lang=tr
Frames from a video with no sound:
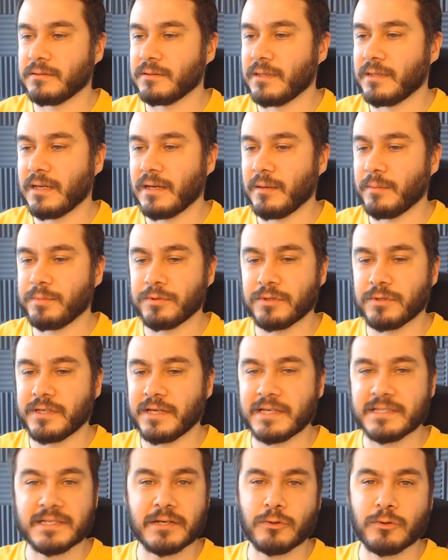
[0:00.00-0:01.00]
ne yapıyorduk
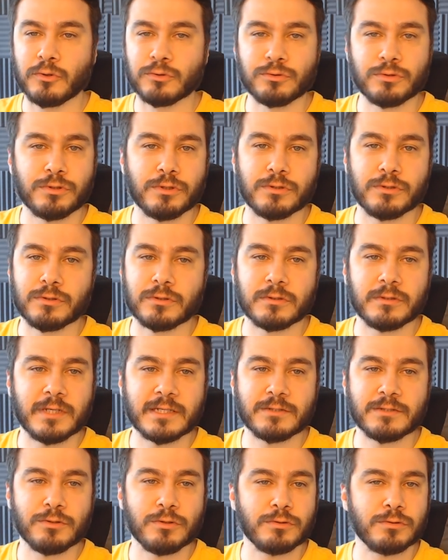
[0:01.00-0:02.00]
gece oturuyorduk
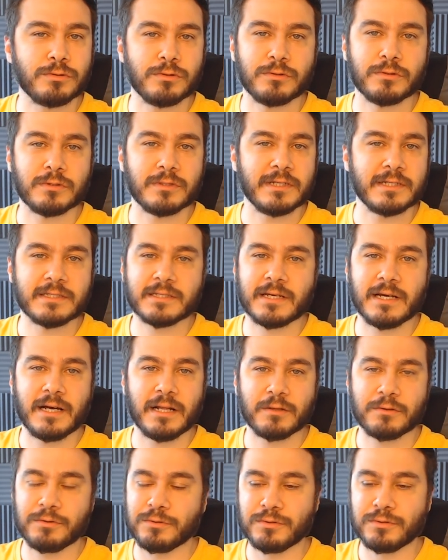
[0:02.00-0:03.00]
nasıl oturuyorduk nasıl
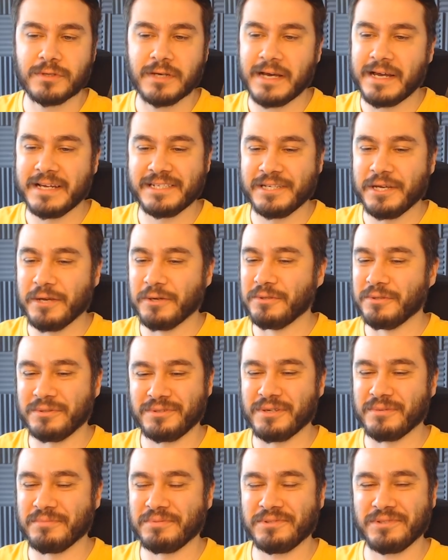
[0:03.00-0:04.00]
kalkıyorduk her şeyi
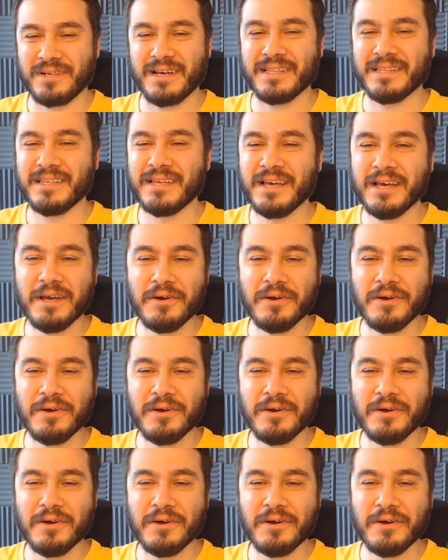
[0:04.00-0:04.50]
unuttum şu an